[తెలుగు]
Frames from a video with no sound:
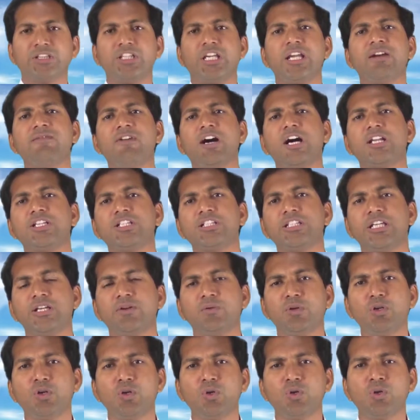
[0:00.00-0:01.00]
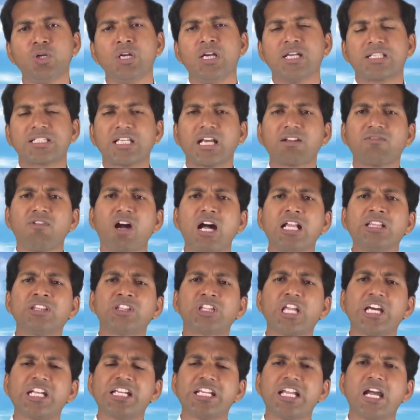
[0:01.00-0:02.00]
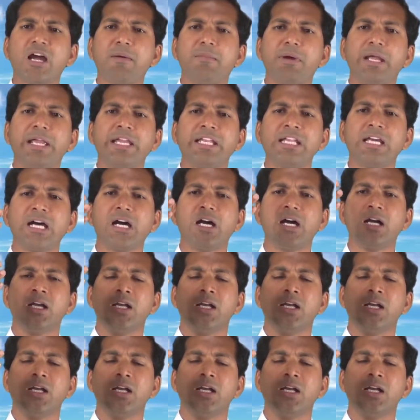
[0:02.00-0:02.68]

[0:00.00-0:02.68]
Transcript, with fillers: దేవాది దేవుడు సర్వాంతర్యమైన